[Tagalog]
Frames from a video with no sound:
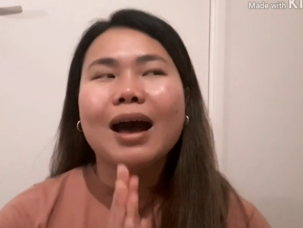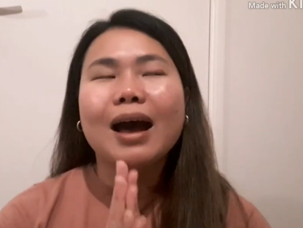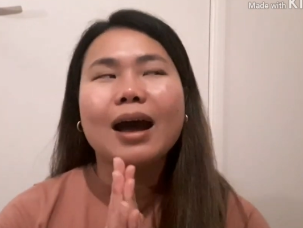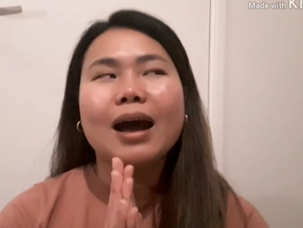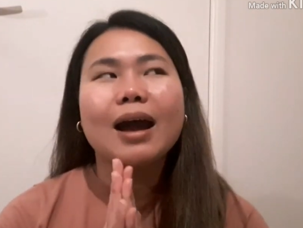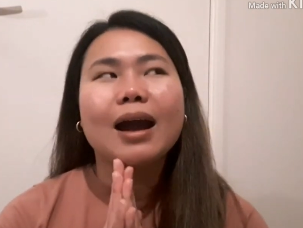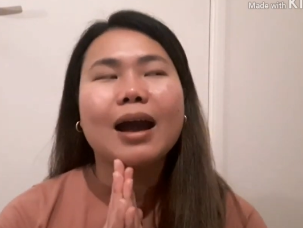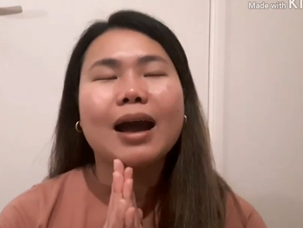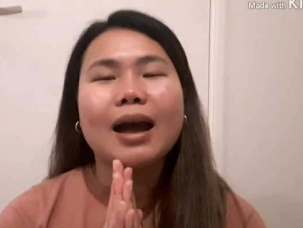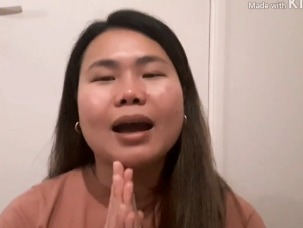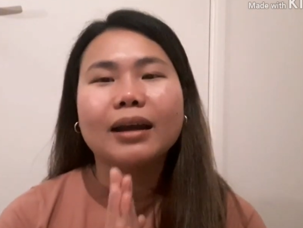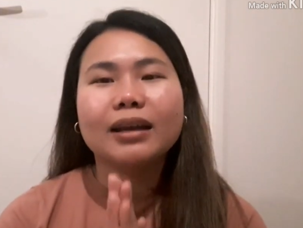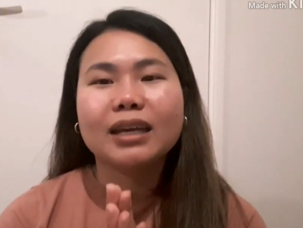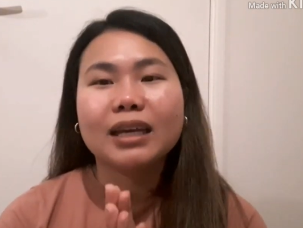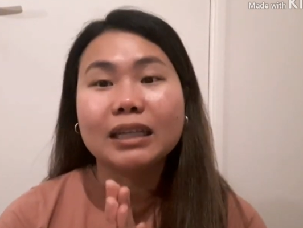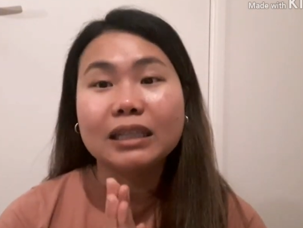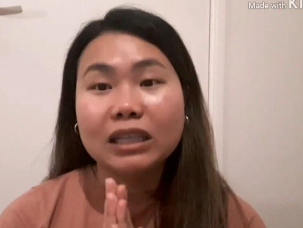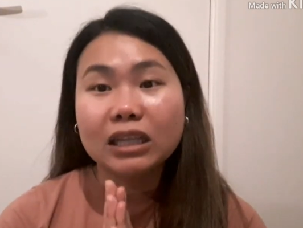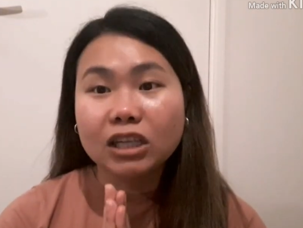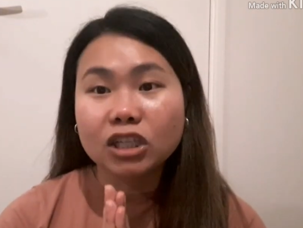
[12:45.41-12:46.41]
ang
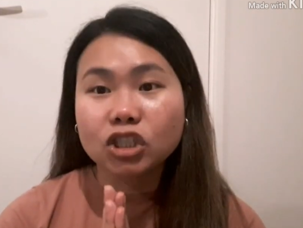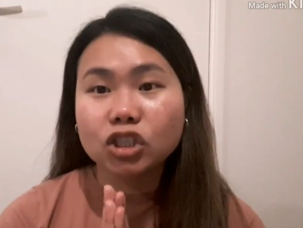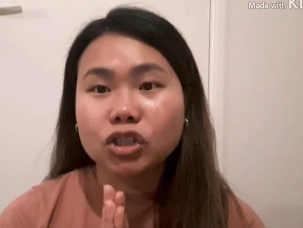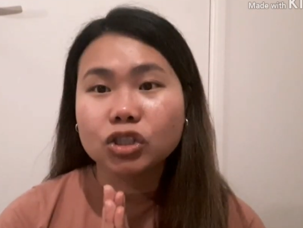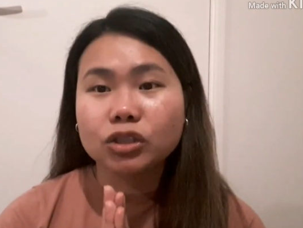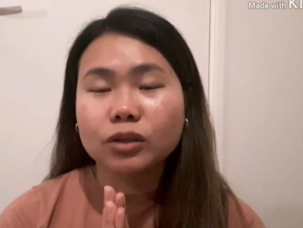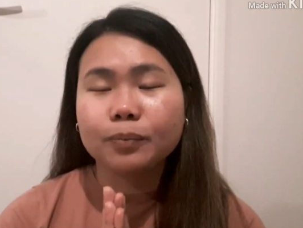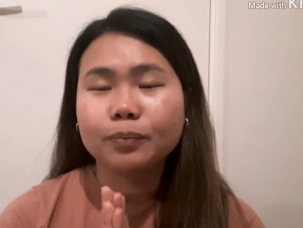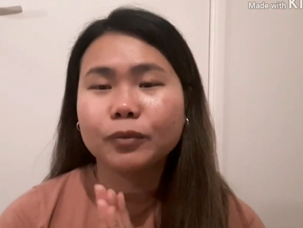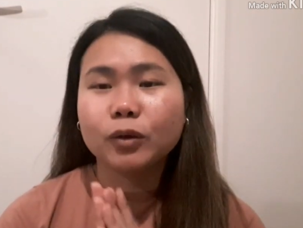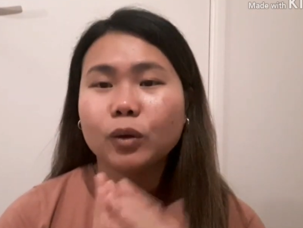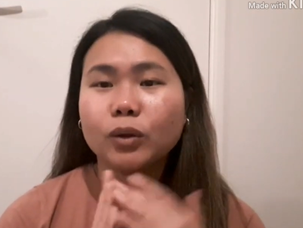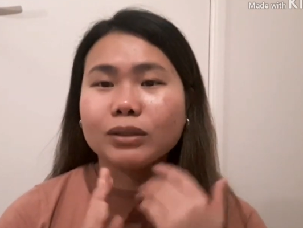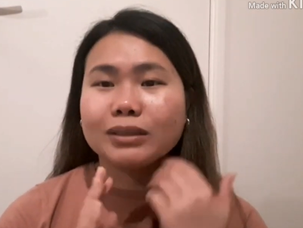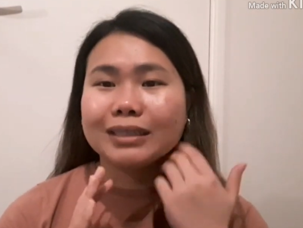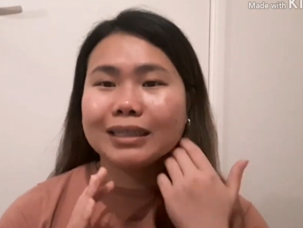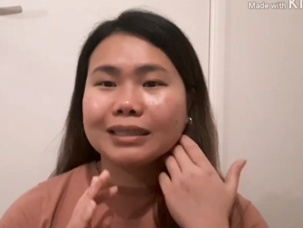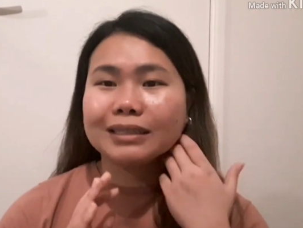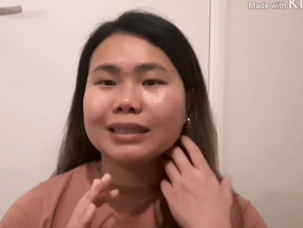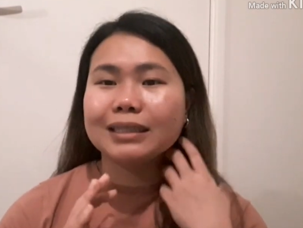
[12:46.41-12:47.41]
aking niche, oh,
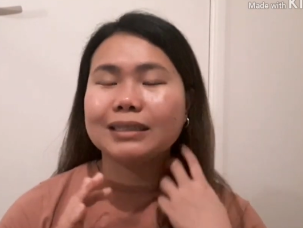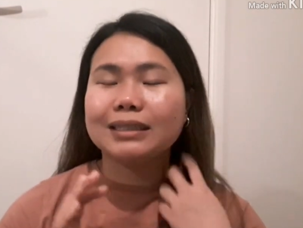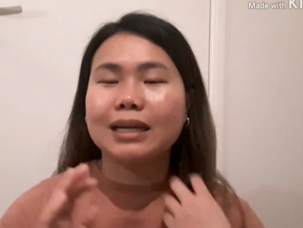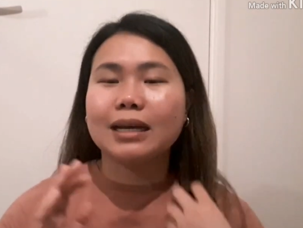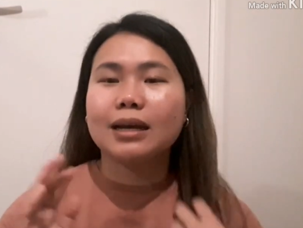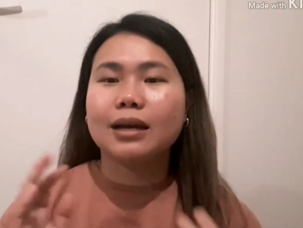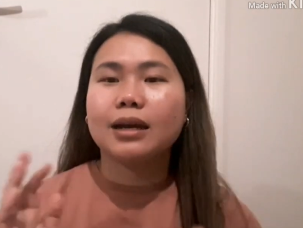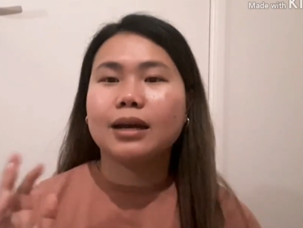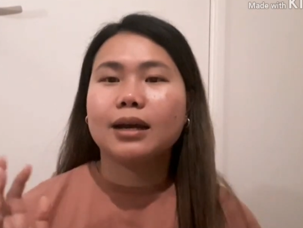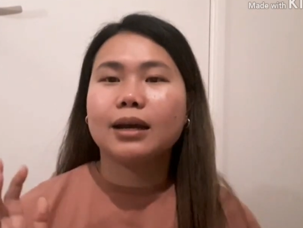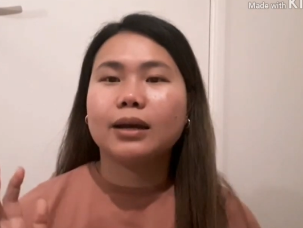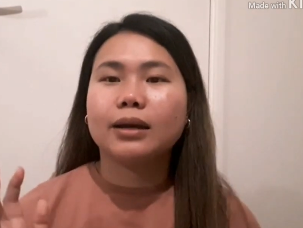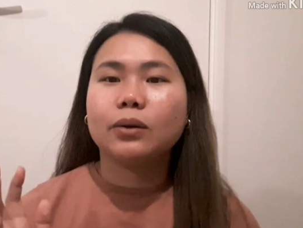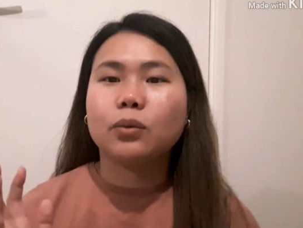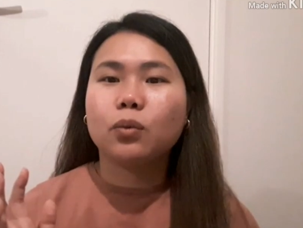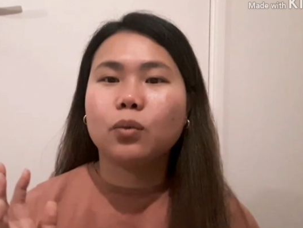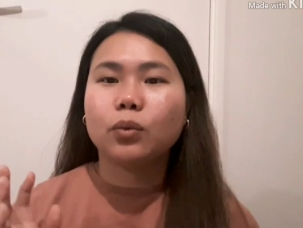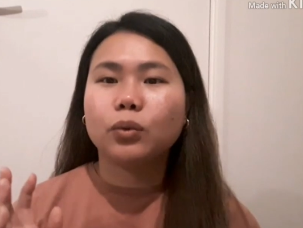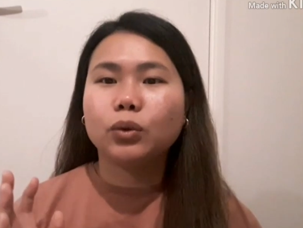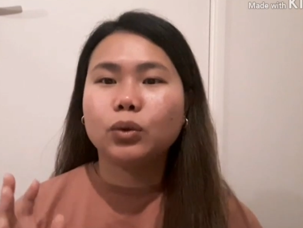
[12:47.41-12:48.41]
kasi sa
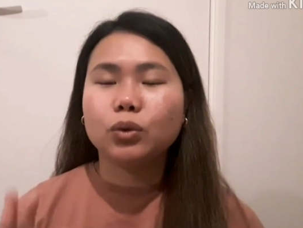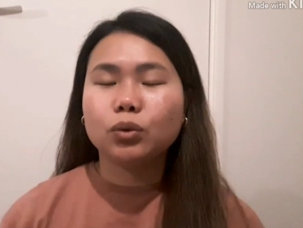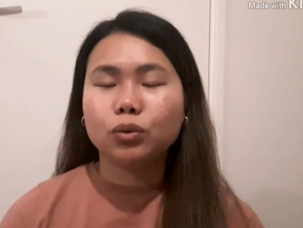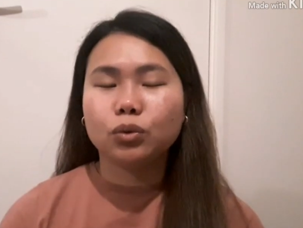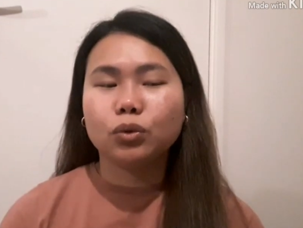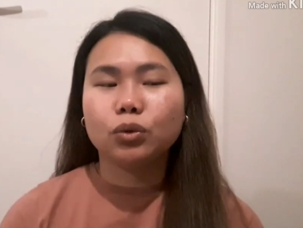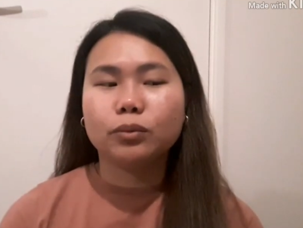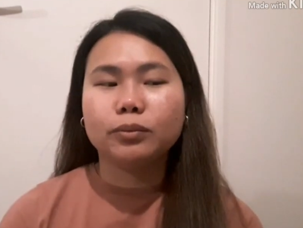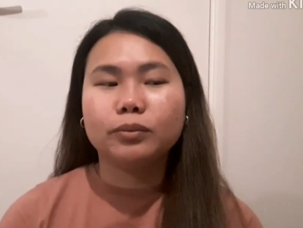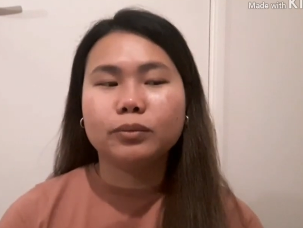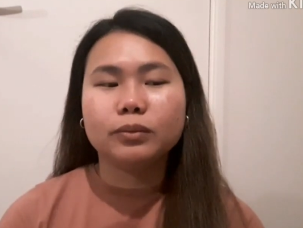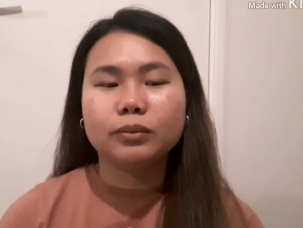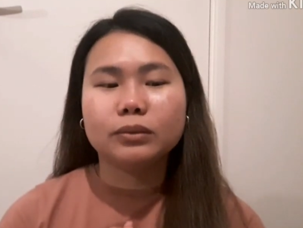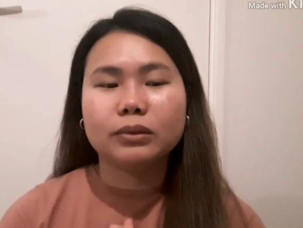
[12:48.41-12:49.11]
YouTube